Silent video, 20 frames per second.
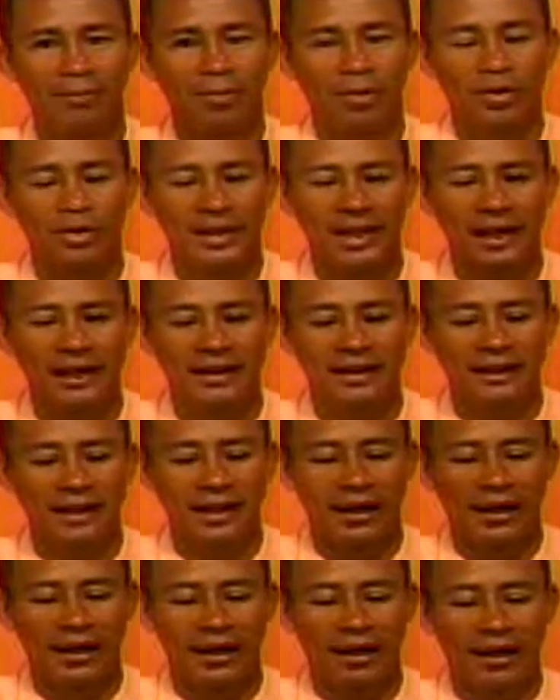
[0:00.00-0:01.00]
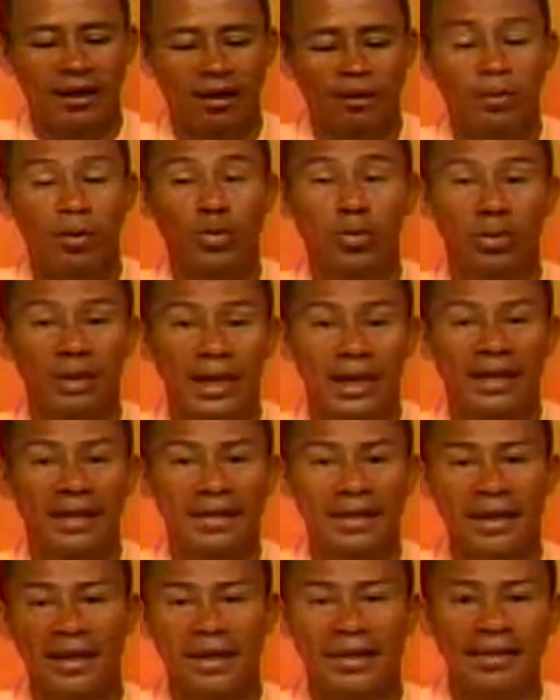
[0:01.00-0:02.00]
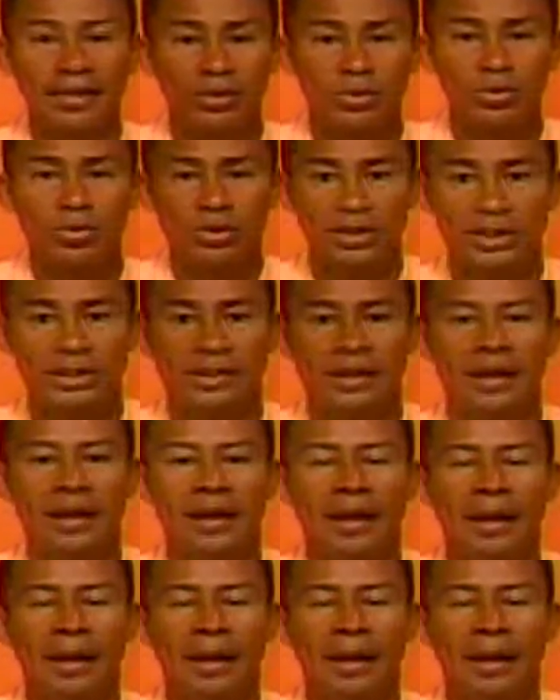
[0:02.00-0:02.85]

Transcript: importante oportunidad que tienen las instituciones